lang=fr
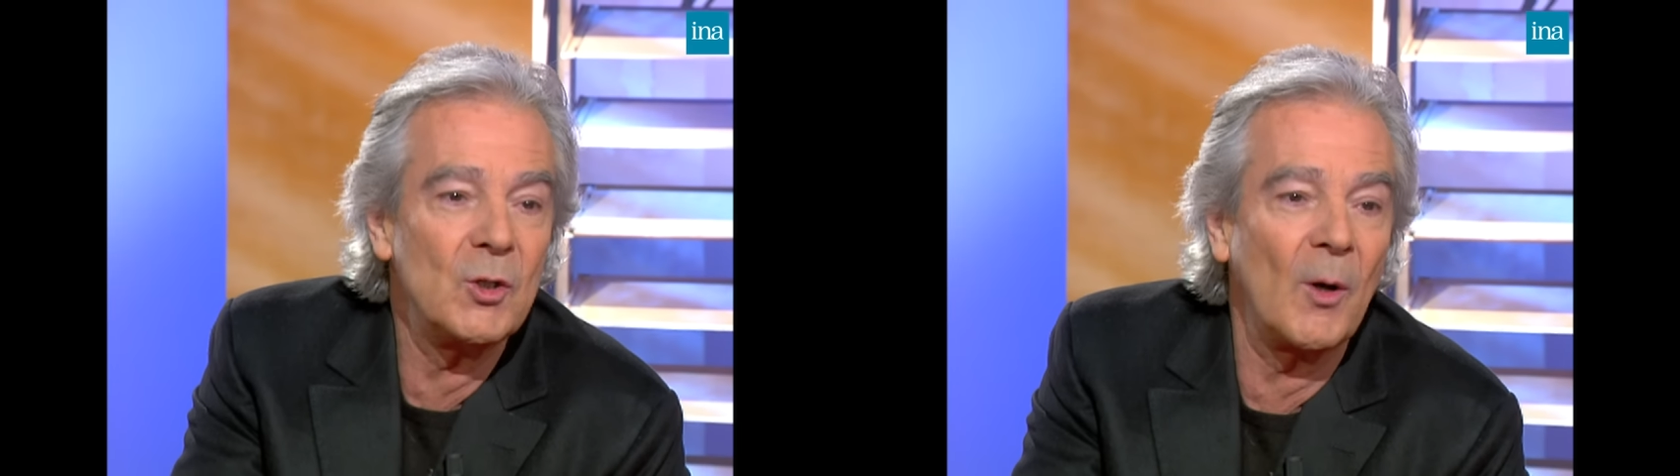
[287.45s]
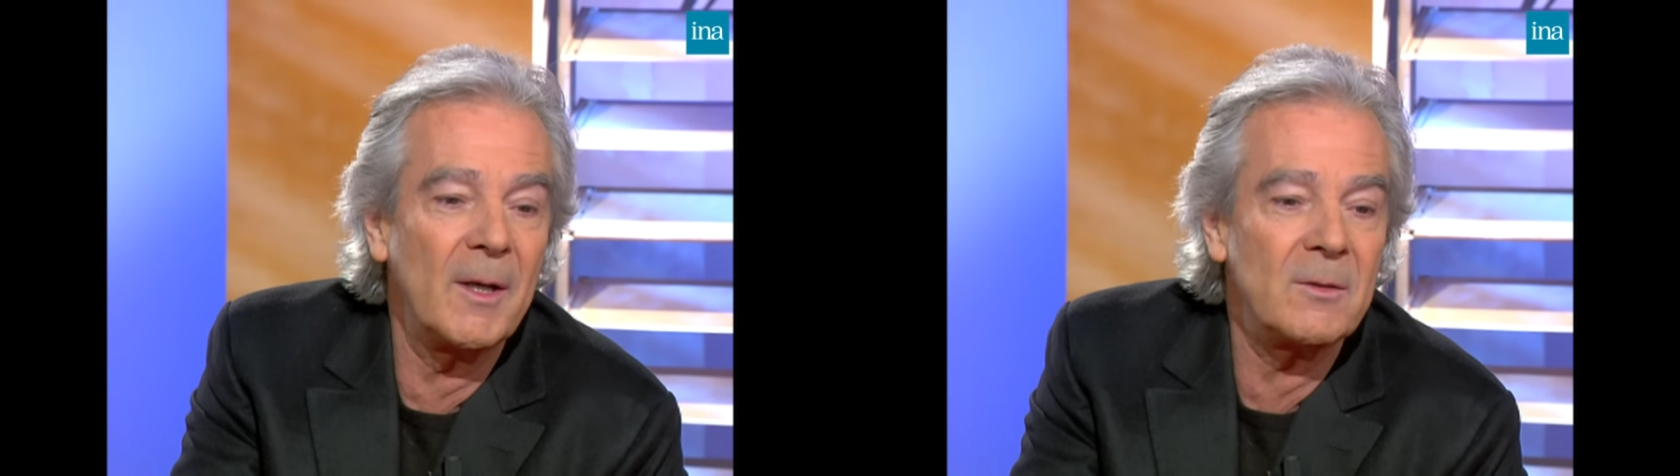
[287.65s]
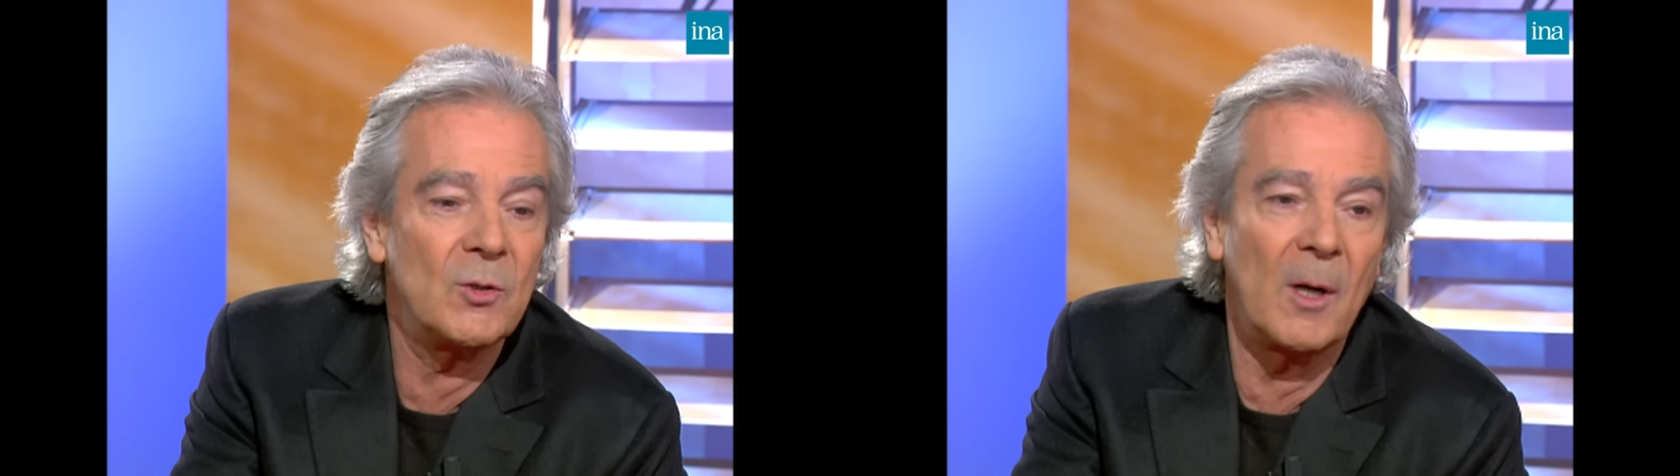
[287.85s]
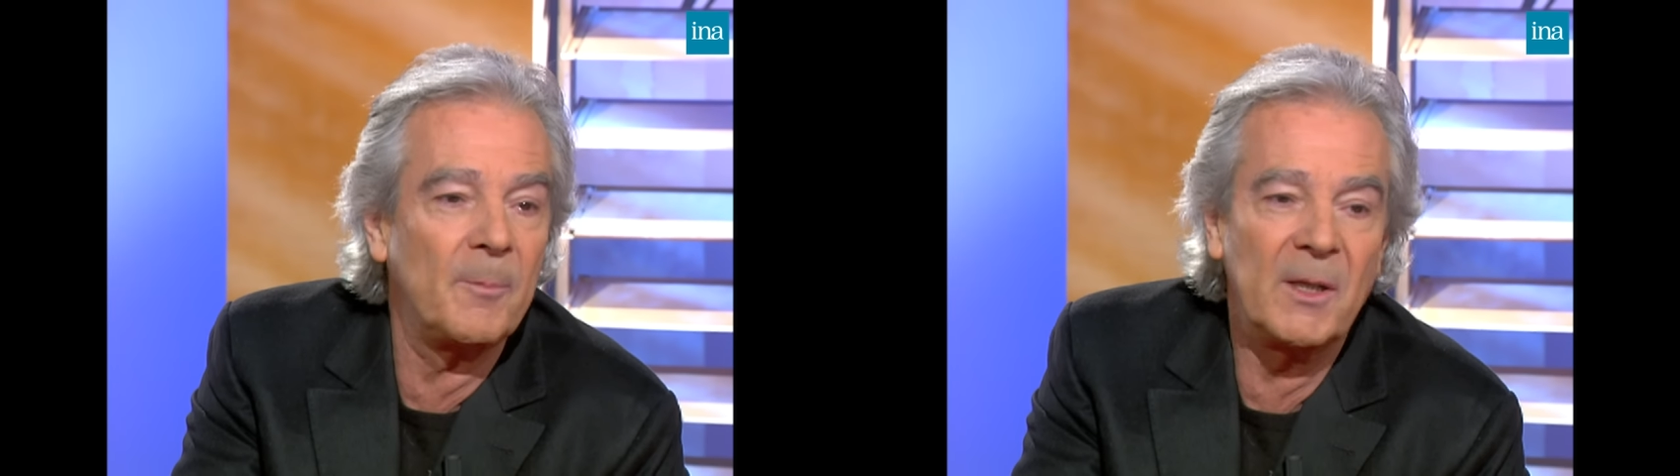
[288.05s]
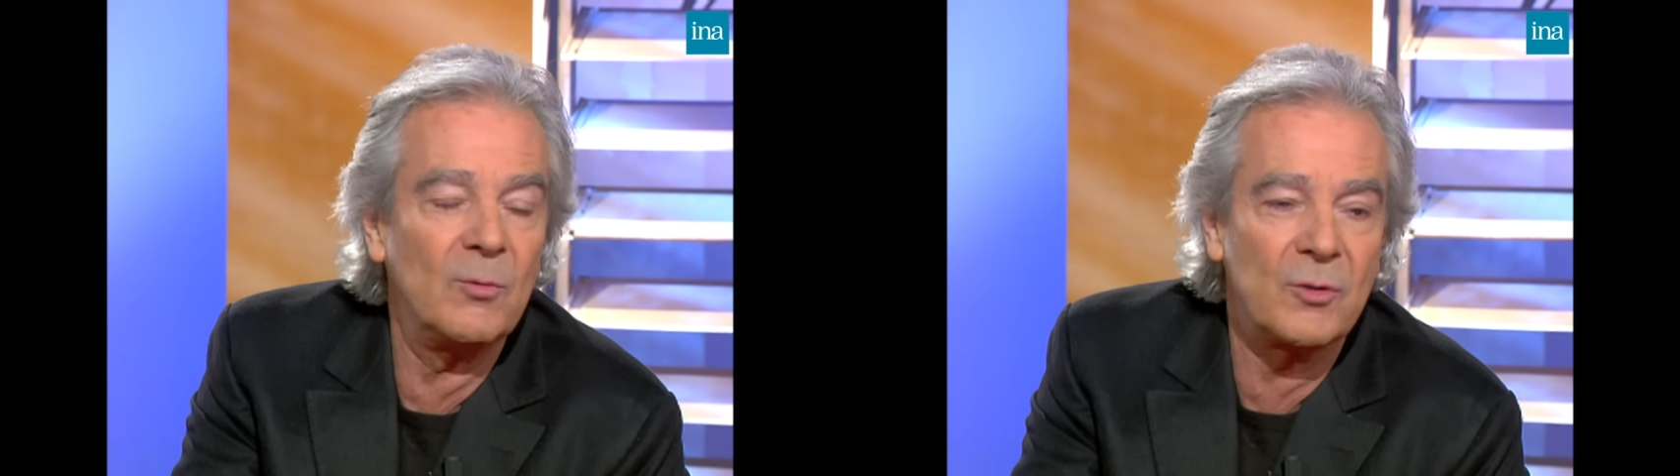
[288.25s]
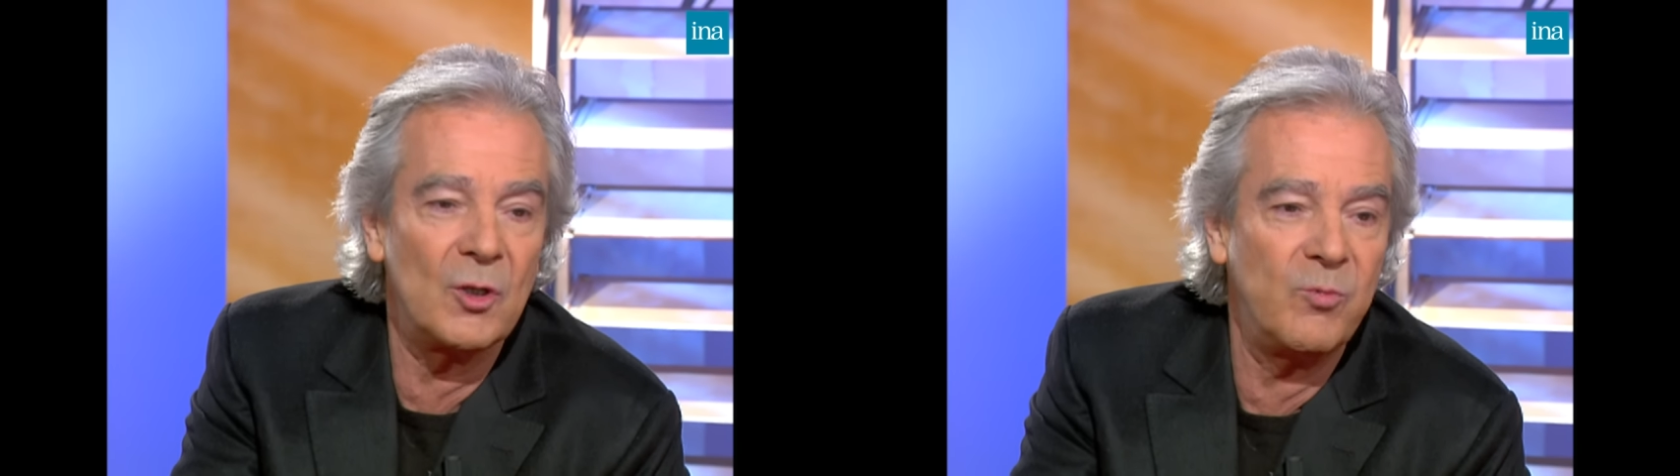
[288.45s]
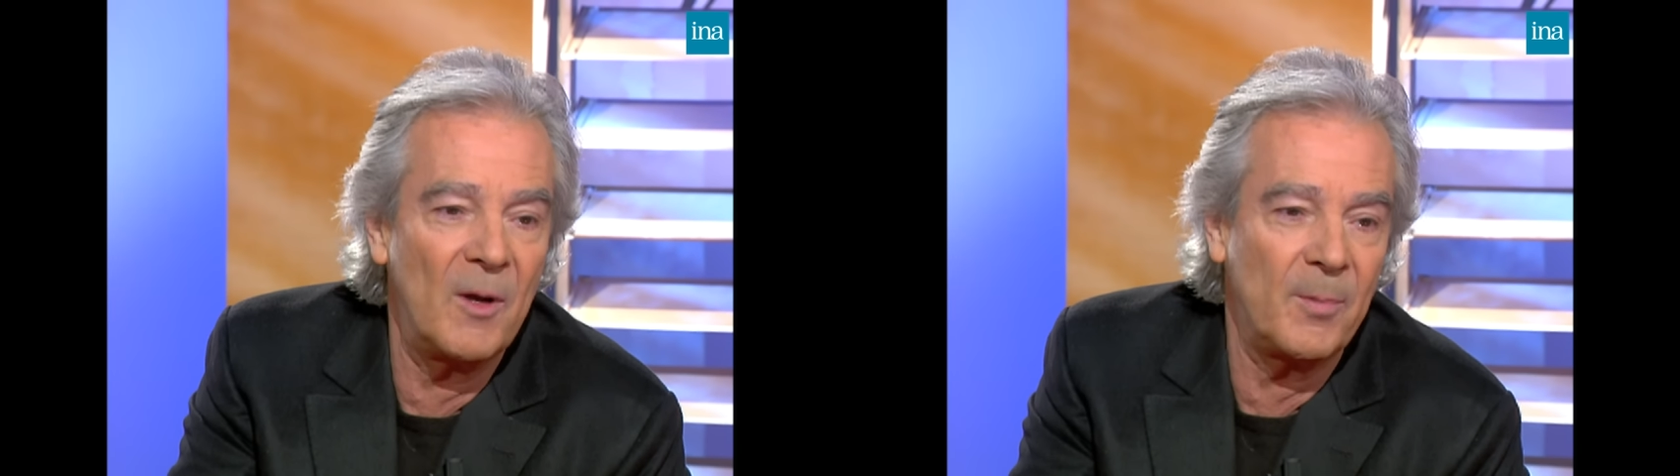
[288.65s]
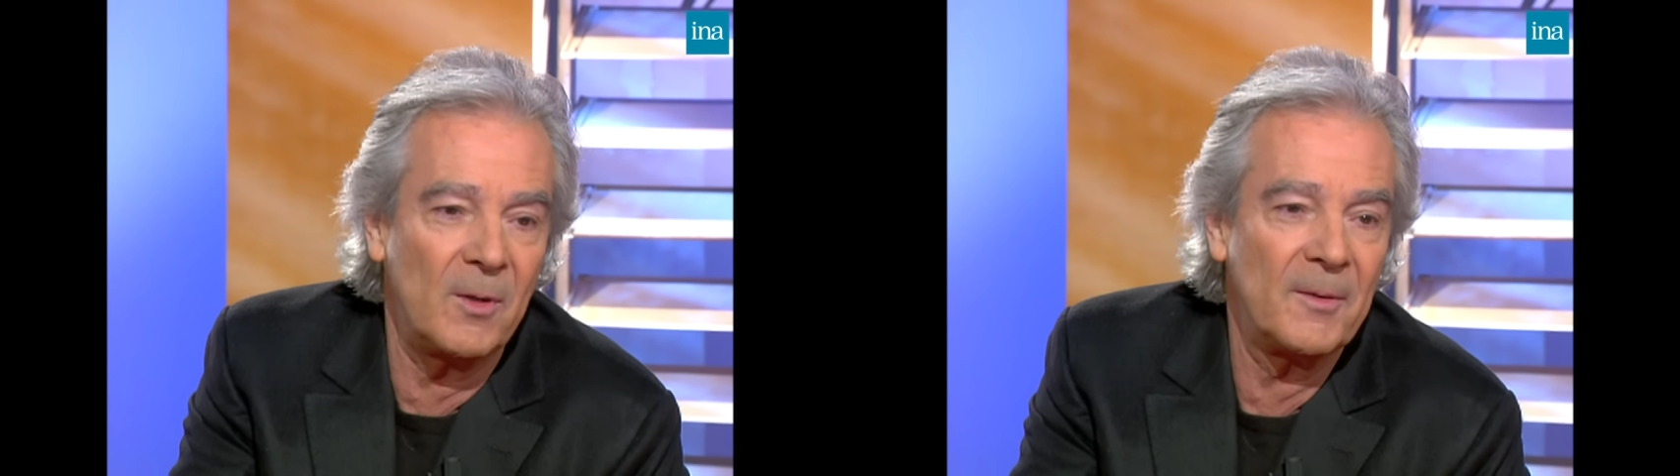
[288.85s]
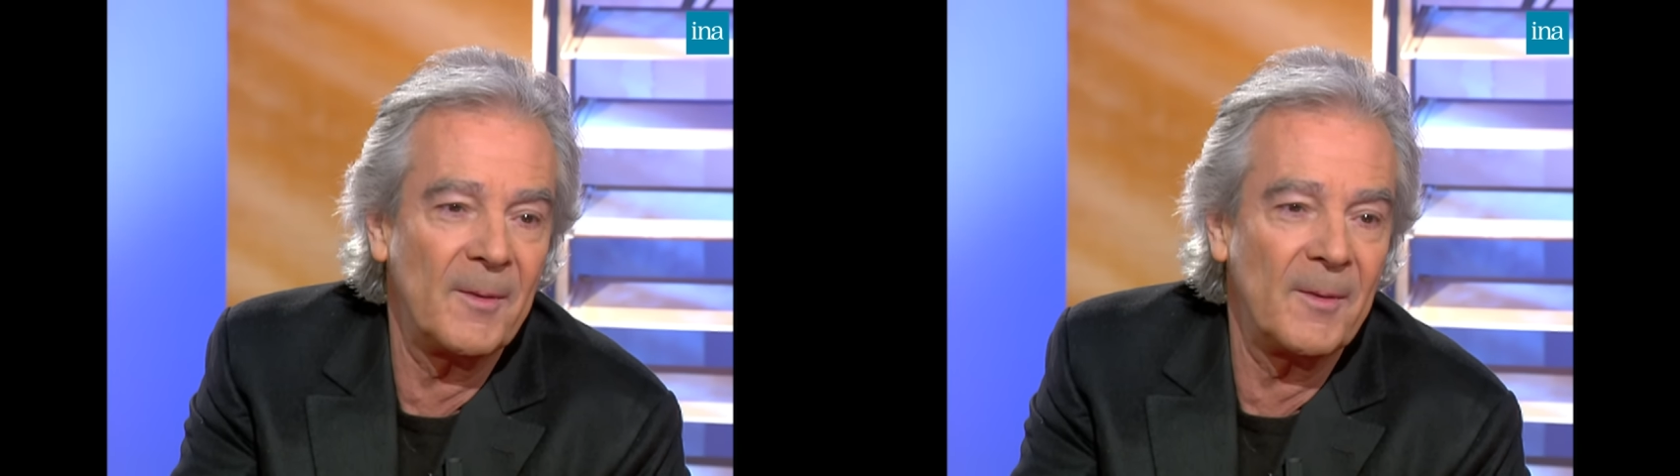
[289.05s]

j'aurais pris tout ce que je pouvais prendre.